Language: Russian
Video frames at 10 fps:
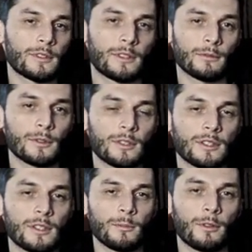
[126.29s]
С
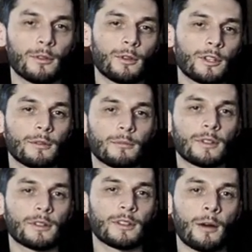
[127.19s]
97 -го года
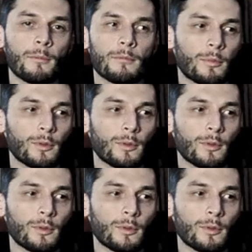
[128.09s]
мы там,